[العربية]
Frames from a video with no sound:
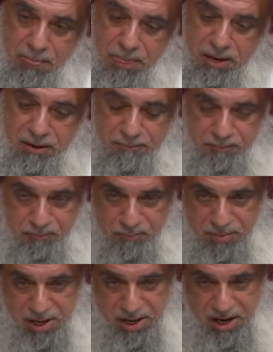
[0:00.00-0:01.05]
طيب
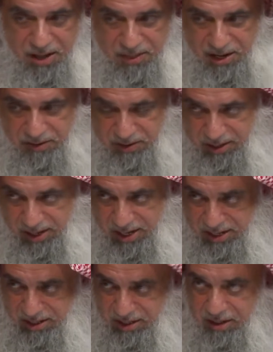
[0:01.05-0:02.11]
هذا الذي راح
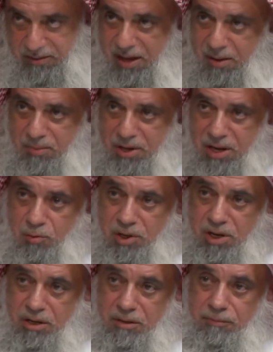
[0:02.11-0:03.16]
ذهب إلى
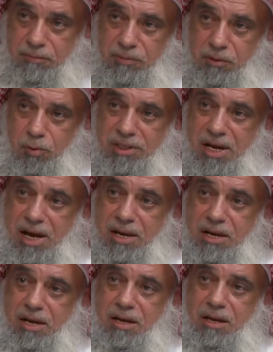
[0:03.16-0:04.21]
هناك
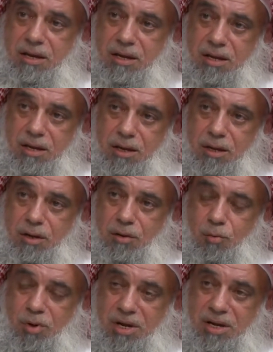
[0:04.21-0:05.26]
وتعنى و